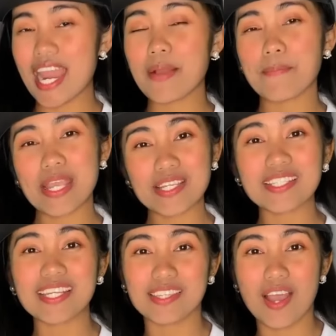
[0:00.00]
ang video
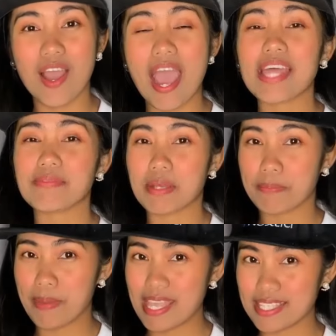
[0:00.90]
na to at
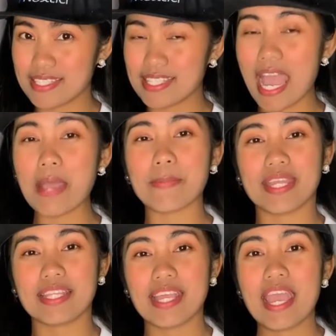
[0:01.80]
mag-message sa
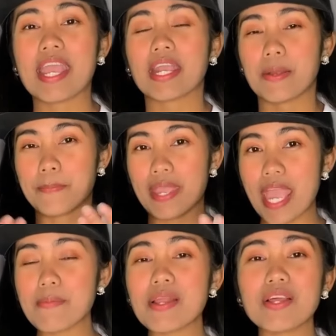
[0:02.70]
amin. Kami
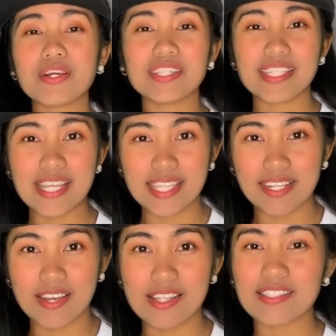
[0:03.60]
ay malugod na
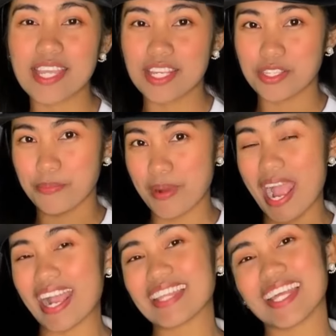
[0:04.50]
sasagot sa inyong mga
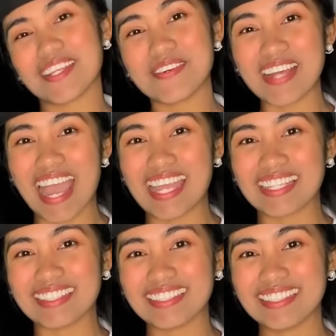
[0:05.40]
katanungan.